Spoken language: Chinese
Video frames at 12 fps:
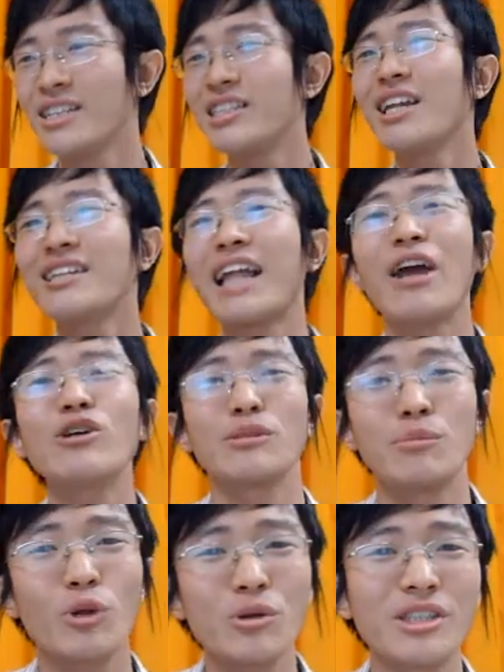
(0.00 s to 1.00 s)
现在哪有
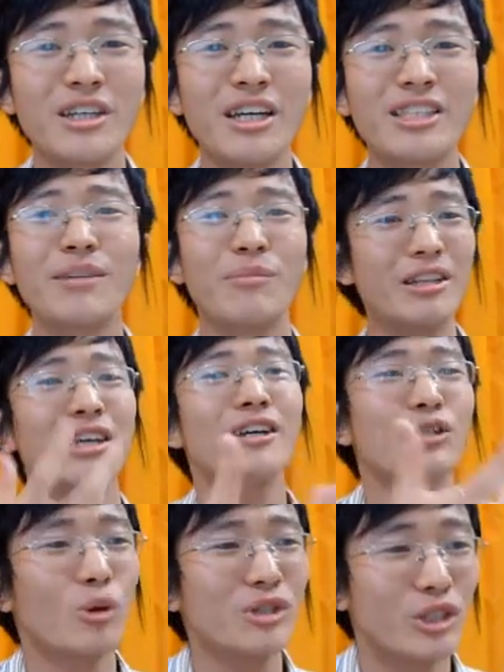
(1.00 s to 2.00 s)
什么东西可以证明一
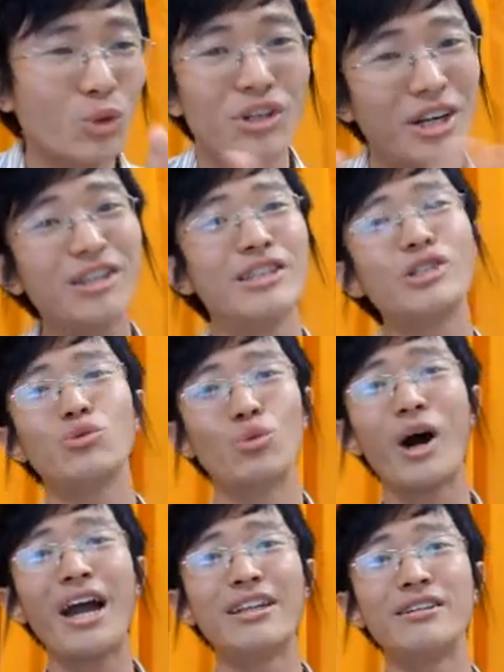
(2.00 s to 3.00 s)
个东西对人体是
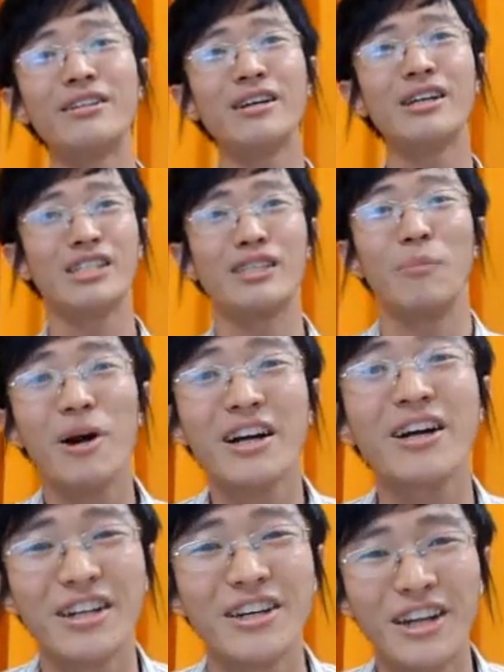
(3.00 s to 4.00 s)
无害的？怎么
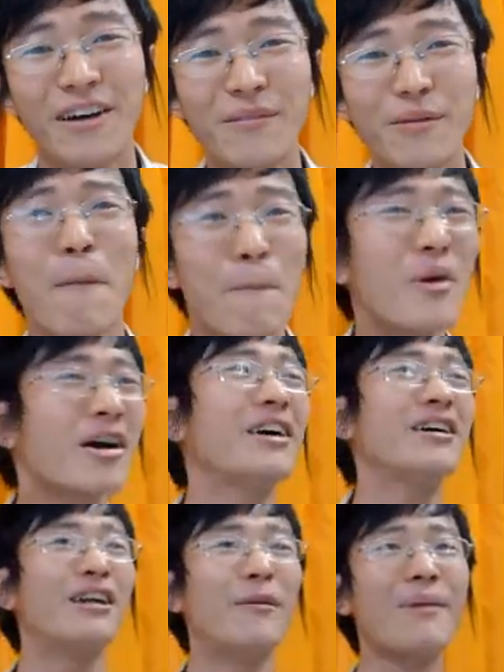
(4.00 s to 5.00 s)
可能嘛？那不
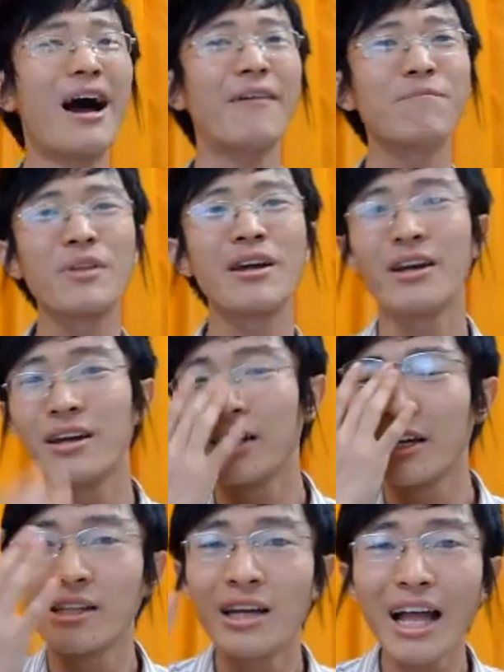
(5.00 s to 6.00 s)
可能嘛！
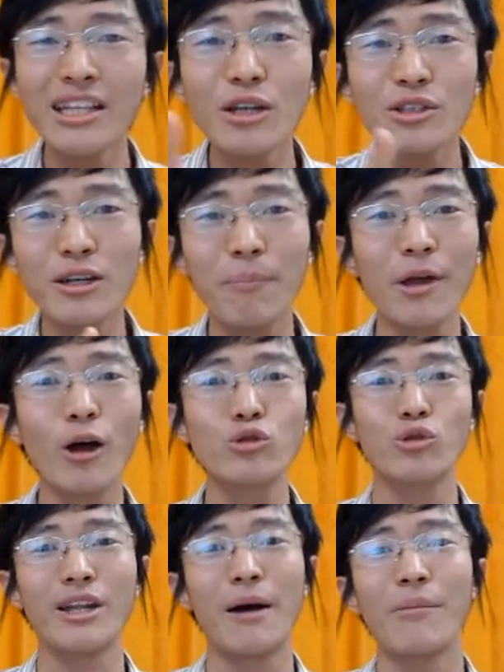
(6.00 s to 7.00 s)
按照这个标
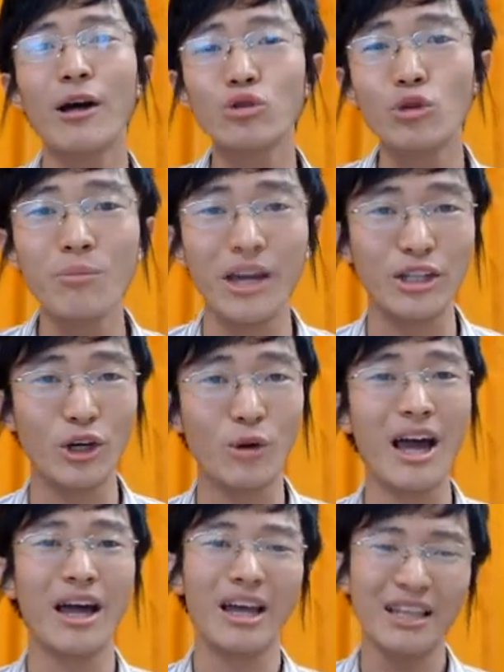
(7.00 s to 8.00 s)
准呢，不要说美牛
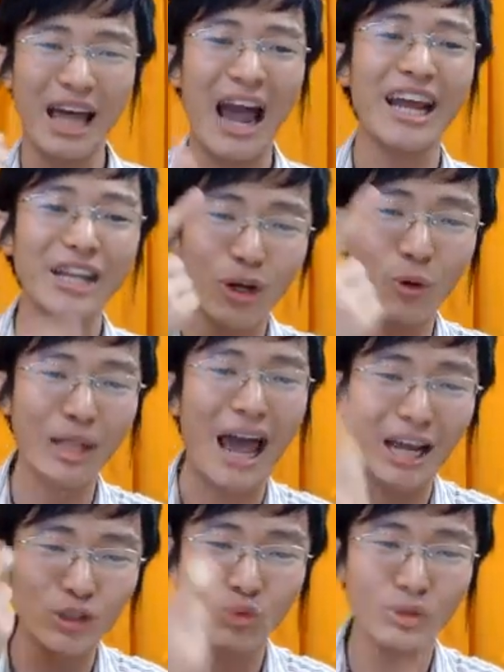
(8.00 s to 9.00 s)
啦，台牛、
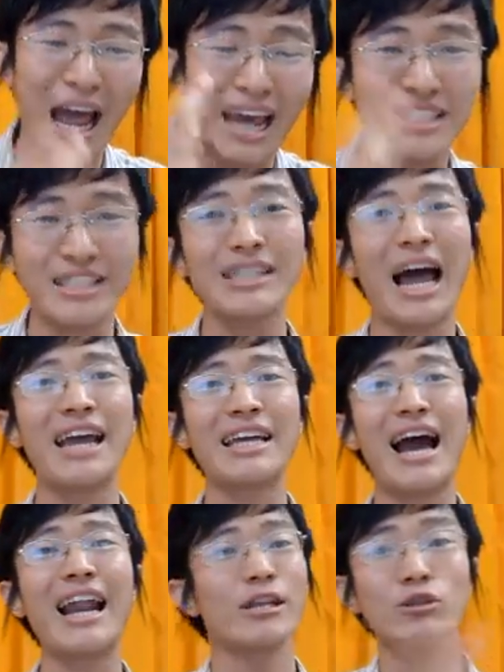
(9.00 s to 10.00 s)
台猪、台鸡、台
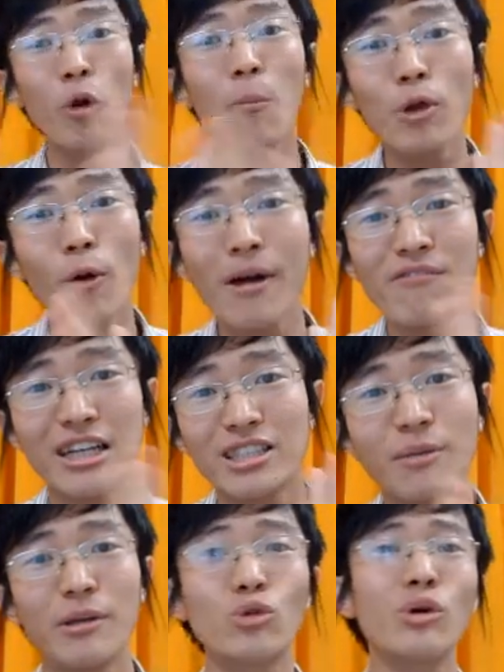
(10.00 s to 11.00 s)
鸭啦，都没有办法
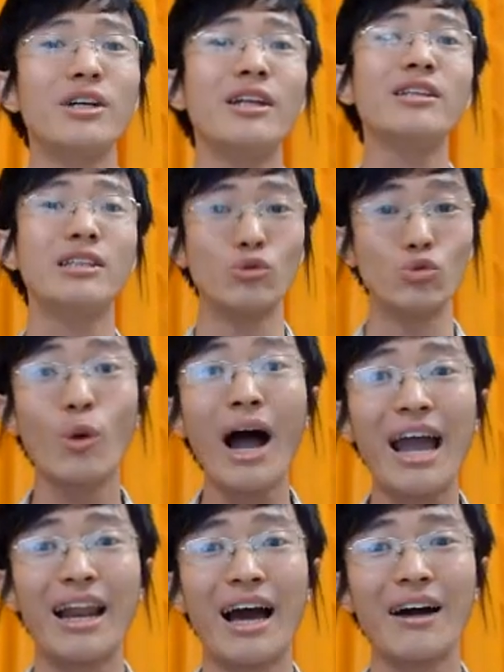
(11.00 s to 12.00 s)
证明对人体无
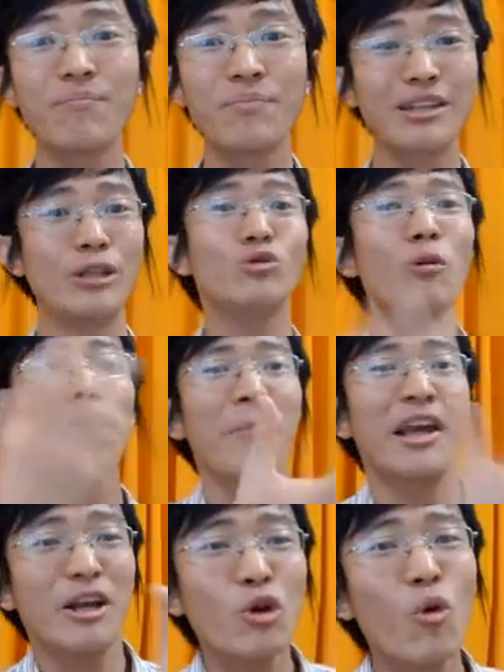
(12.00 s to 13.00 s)
害啦。你说
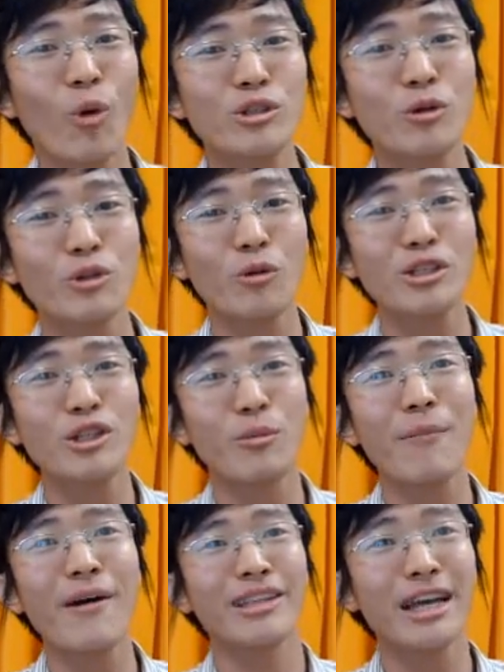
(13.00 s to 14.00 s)
苹果这种东西有
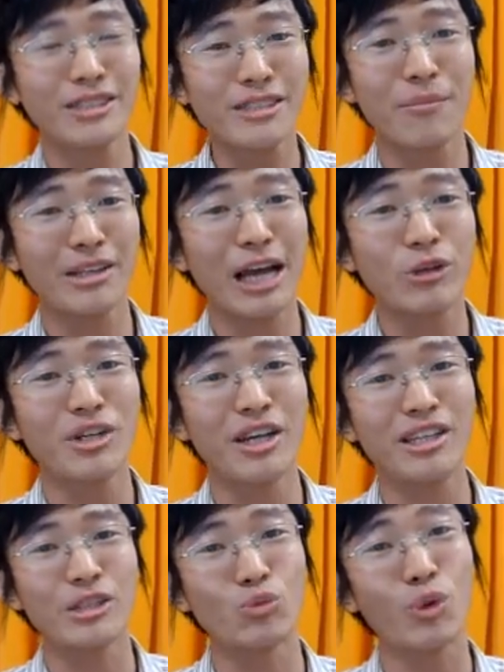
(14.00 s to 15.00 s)
没有办法它证明它对
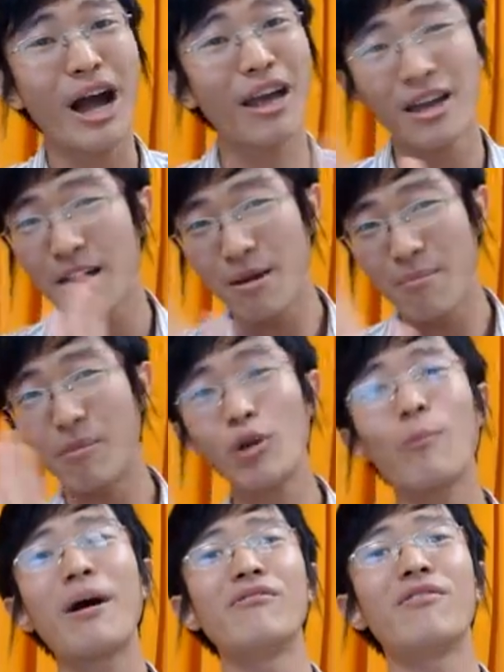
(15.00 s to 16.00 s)
人体无害？没
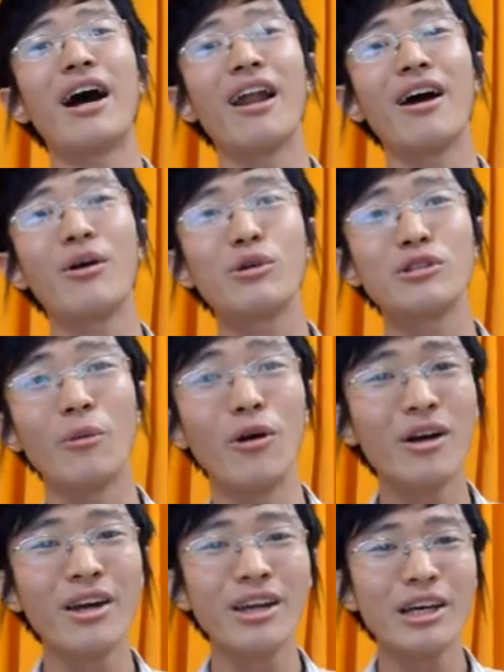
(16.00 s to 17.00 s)
有办法啦，为什么？
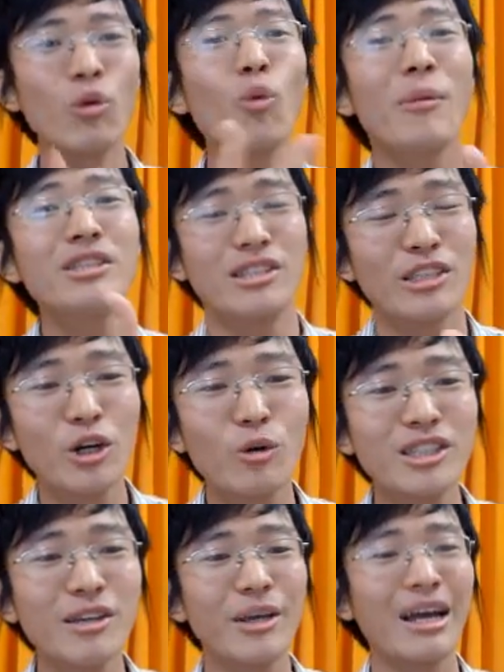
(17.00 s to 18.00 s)
因为我们只能
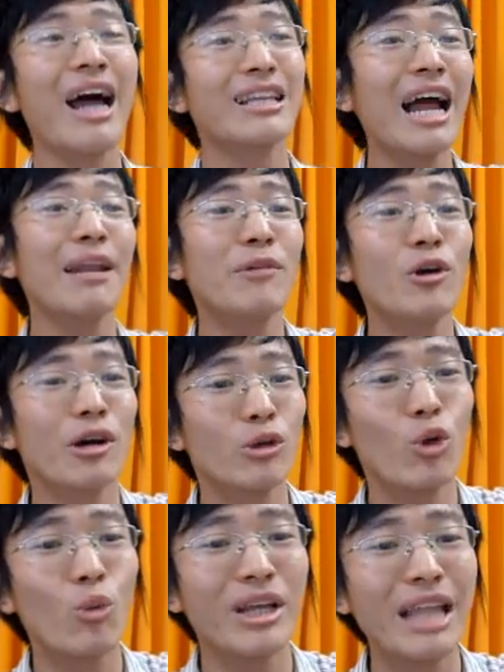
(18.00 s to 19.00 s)
够证明啊，它里面有
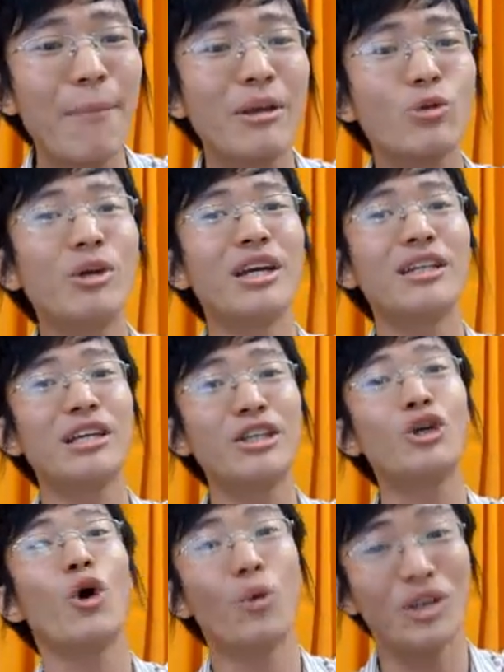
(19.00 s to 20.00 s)
很多维他命对人体
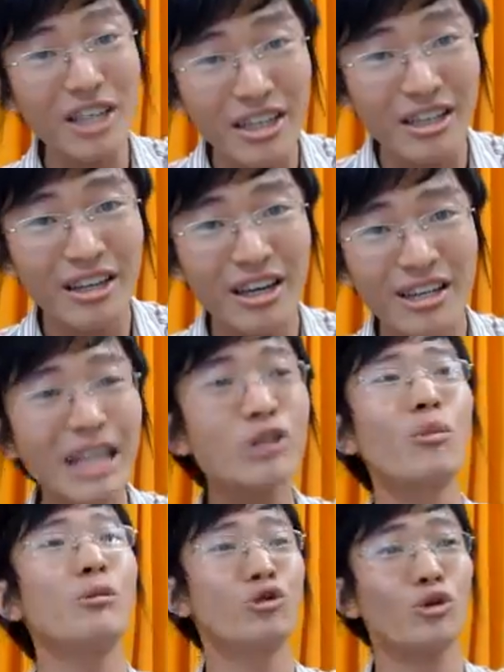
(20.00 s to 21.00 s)
有益，但
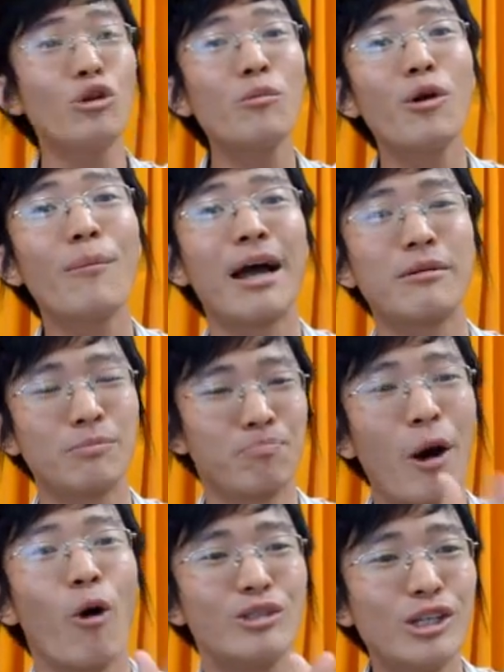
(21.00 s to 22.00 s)
是我们绝对没有办法
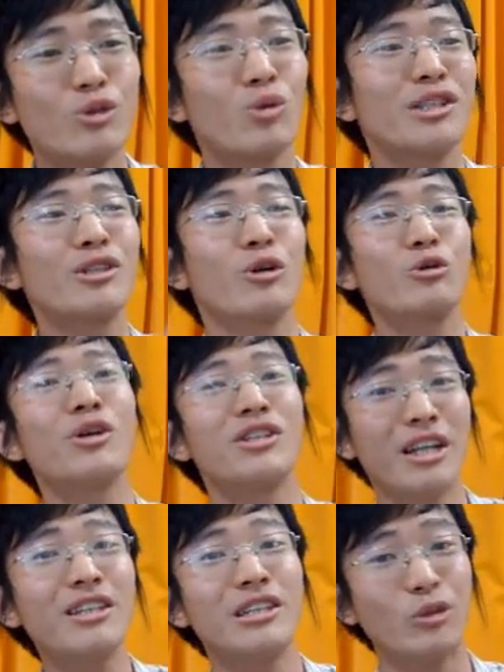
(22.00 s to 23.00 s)
保证说这个东西对
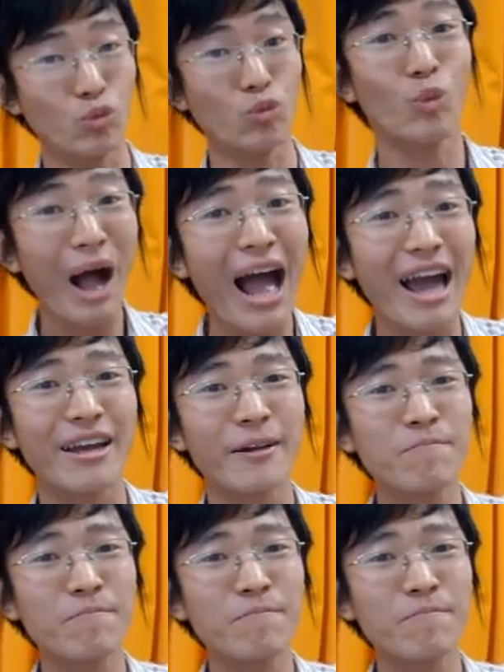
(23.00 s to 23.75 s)
人体无害。